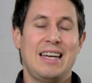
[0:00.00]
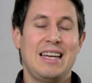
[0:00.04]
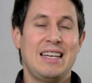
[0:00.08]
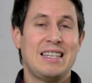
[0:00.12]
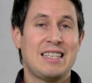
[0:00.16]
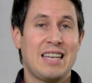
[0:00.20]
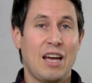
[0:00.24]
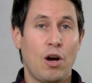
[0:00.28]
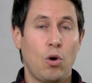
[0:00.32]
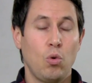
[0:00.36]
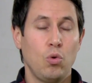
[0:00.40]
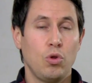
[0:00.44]
Y
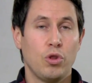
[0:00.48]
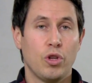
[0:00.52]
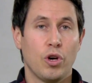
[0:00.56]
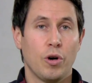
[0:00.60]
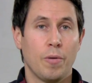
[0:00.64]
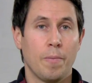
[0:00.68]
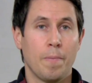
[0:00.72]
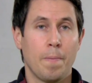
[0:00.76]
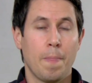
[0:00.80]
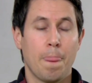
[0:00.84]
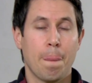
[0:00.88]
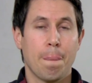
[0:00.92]

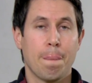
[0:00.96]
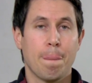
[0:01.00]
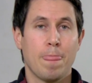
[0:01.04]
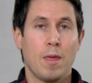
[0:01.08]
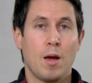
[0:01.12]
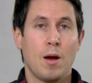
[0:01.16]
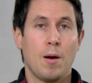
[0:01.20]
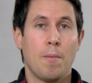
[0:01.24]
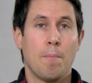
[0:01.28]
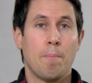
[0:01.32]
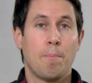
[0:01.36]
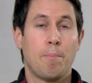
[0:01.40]
segundo,
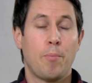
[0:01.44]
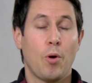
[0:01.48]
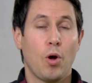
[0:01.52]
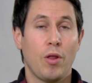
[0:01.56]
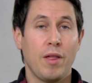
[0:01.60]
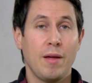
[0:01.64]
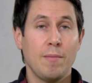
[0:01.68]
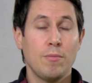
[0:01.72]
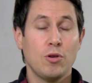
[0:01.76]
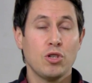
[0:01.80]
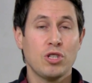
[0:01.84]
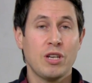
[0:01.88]

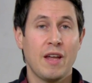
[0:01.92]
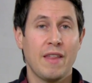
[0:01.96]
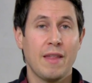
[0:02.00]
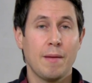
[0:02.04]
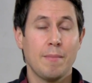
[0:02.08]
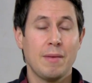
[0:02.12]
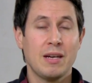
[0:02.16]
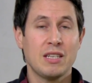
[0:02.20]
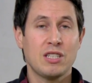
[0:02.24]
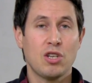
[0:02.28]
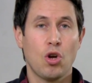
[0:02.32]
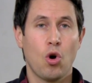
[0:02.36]
podemos
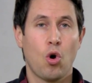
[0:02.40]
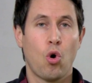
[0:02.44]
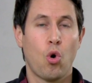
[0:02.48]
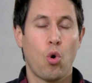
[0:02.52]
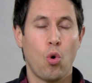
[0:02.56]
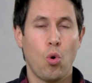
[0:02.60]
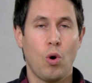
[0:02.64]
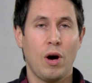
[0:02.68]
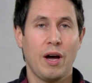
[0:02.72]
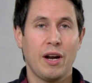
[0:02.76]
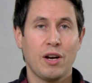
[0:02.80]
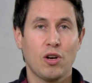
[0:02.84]
además
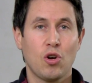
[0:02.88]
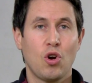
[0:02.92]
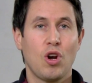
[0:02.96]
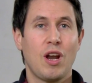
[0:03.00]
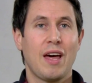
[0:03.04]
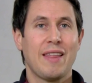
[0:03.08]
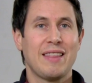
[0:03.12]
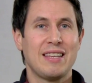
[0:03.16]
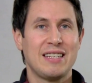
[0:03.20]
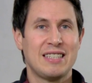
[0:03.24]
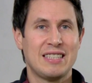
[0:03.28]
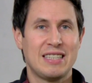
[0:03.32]
jugar con
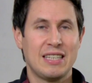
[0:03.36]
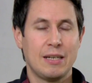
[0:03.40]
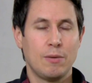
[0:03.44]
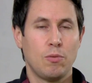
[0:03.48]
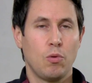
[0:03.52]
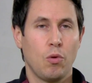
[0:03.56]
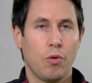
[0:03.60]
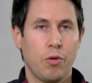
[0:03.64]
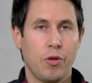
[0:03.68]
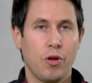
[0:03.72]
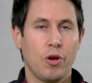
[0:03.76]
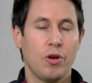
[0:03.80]
la
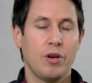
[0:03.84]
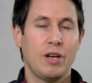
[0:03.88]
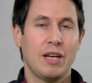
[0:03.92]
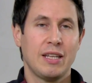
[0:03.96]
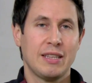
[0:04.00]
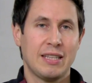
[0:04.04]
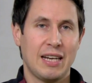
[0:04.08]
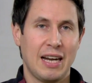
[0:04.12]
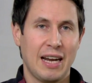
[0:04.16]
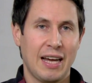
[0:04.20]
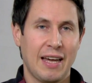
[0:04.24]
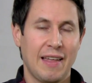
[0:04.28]
distribución
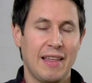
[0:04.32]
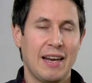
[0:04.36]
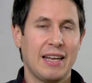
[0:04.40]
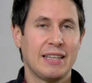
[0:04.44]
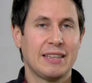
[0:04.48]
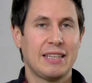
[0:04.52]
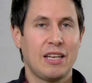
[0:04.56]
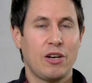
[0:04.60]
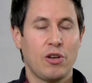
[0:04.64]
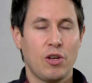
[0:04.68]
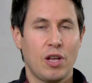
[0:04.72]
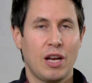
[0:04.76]
entre el eje
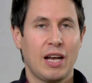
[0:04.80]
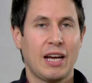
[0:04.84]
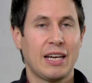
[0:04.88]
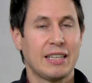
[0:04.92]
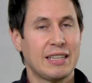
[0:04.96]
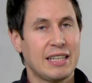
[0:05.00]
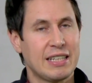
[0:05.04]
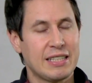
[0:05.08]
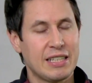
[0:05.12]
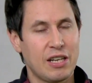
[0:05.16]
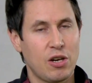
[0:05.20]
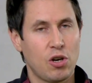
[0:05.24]
delantero y el
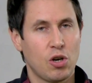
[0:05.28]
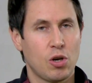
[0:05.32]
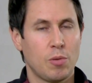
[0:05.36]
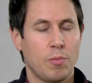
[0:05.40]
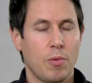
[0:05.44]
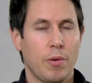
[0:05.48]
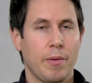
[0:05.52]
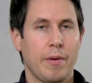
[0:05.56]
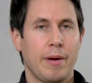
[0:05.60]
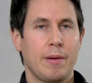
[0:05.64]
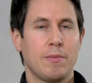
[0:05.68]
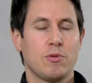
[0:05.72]
eje trasero,
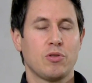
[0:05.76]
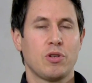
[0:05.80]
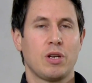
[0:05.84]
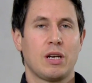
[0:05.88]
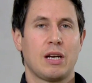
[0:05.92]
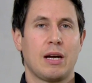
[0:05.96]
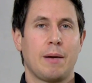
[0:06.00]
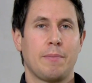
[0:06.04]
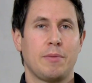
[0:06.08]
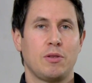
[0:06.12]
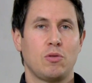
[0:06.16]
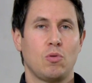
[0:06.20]
como veremos
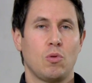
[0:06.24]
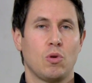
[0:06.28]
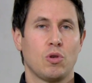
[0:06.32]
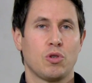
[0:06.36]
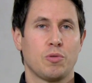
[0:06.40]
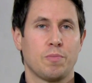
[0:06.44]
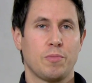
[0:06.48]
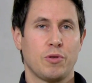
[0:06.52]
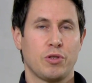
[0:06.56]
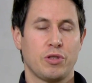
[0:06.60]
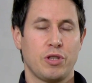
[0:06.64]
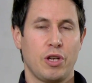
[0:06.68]
en
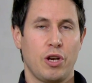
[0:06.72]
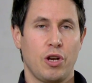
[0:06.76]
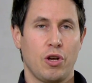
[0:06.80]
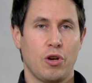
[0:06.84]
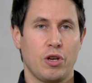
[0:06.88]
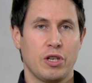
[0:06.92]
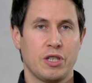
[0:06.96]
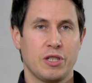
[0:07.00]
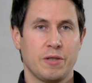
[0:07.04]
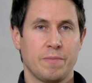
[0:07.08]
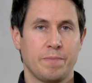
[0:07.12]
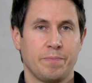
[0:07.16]
capítulos
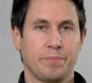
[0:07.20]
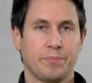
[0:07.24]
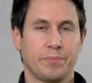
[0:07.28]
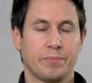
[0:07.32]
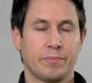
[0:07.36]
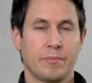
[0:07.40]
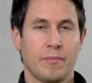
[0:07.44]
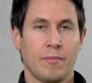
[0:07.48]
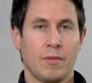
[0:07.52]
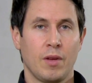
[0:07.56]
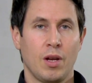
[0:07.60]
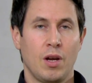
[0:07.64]
posteriores.
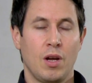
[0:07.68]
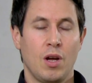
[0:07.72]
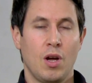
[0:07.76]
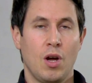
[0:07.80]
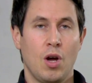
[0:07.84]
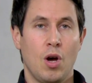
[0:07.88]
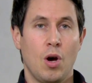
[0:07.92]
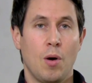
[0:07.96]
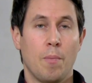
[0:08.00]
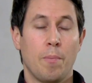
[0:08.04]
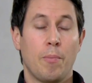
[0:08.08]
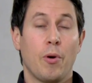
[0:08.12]

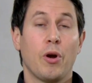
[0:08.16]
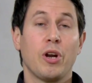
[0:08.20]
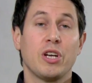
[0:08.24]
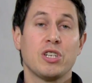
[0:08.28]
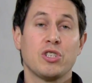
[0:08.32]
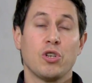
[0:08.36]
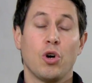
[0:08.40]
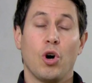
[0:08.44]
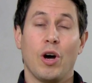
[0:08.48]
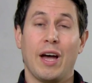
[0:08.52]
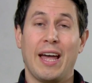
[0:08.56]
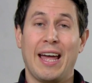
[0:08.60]
Por
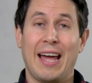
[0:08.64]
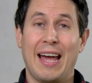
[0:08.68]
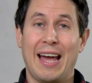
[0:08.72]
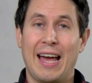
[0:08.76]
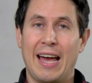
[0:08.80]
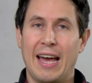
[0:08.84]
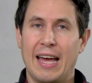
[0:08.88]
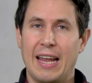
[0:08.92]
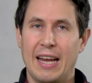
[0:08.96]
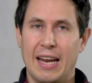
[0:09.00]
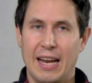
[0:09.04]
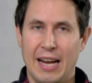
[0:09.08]
eso, en
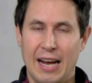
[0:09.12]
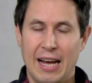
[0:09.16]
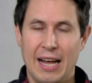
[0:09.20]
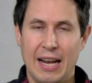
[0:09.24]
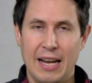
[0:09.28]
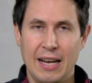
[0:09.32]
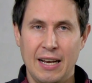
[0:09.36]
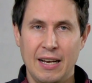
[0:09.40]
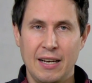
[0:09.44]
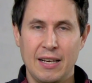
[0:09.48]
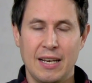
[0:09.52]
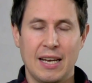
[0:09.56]

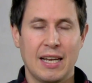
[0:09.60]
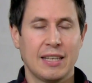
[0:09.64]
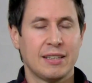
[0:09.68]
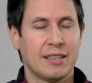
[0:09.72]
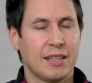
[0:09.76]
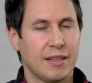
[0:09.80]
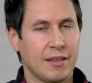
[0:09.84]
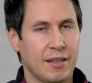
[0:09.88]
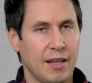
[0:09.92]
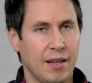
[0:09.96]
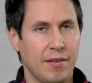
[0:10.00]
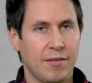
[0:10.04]
general, la
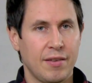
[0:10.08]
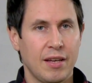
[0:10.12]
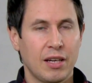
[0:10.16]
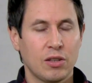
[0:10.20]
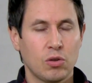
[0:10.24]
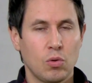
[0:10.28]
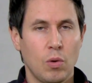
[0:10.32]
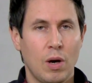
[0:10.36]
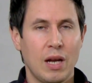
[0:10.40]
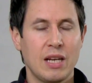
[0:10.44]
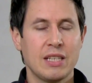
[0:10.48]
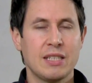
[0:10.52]
tendencia
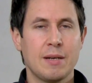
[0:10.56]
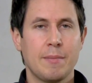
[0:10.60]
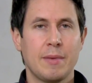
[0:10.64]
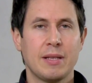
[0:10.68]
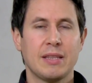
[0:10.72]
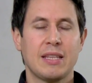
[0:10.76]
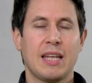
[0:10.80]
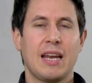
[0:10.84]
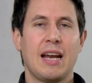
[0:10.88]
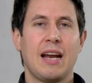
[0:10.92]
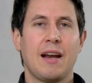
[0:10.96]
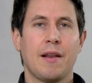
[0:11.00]
actual es a
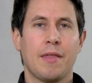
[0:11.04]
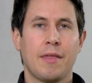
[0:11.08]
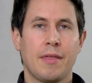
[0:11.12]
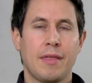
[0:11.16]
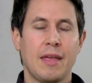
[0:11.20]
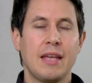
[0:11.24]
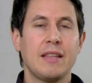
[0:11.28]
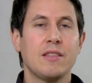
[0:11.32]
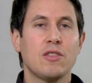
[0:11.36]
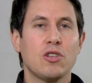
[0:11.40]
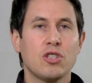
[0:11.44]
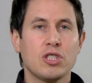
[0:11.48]
mantener
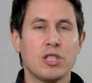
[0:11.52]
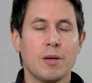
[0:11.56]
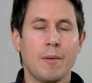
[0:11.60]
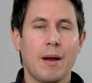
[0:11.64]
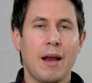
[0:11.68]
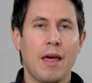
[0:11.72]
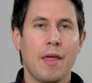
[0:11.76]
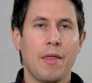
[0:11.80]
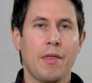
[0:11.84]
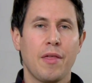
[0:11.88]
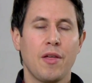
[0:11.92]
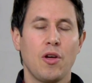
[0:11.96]
centros de
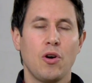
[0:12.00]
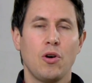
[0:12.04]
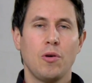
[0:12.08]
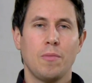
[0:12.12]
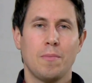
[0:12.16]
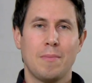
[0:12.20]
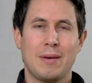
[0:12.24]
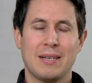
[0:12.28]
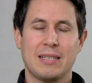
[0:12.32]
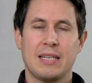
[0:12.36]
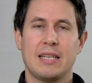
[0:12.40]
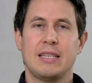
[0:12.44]

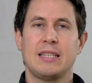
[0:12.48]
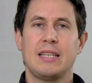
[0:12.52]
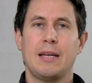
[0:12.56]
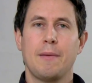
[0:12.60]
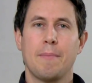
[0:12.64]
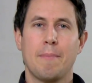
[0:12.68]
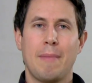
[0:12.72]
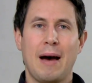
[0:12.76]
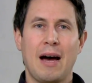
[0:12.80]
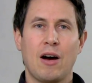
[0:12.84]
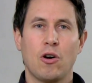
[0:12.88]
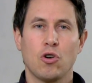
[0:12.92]
balanceo
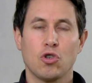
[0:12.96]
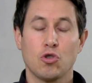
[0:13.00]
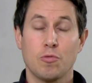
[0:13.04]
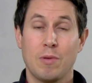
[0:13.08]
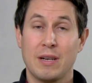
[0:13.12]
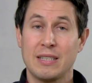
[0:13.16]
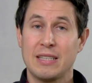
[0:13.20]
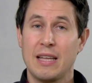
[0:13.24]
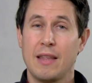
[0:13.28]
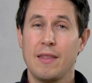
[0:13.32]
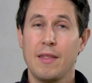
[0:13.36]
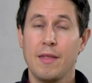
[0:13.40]
bastante bajos,
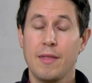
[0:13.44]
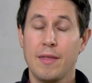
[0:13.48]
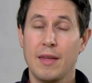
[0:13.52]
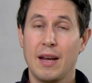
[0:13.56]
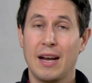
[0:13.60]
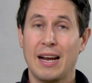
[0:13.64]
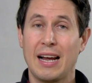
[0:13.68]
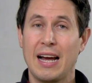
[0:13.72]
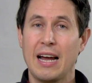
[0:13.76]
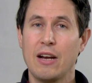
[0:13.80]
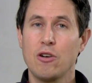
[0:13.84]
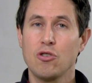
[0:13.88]
bastante
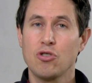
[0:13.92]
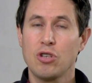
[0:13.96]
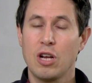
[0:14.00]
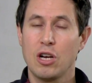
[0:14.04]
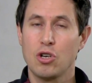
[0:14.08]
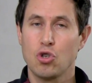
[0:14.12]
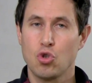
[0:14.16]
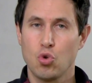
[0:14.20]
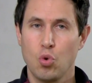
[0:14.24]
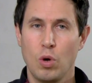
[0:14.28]
cercanos al